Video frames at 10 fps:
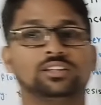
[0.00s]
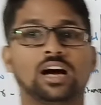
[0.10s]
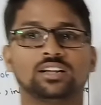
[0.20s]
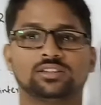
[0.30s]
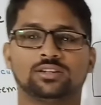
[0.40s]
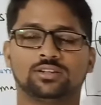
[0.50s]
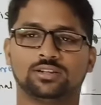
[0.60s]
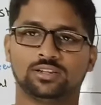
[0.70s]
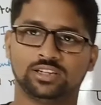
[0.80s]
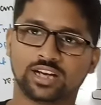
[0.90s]
दांत
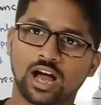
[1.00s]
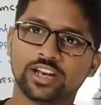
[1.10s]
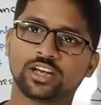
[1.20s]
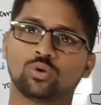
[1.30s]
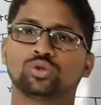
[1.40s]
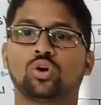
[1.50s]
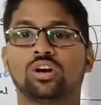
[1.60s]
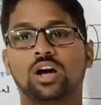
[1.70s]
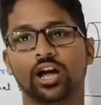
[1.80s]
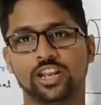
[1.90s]
दिखाने के कुछ
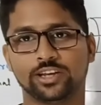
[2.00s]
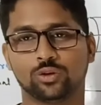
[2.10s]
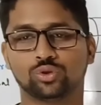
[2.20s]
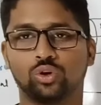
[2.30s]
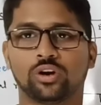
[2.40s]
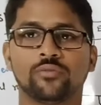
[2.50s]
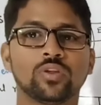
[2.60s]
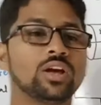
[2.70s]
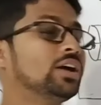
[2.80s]
और खाने के कुछ और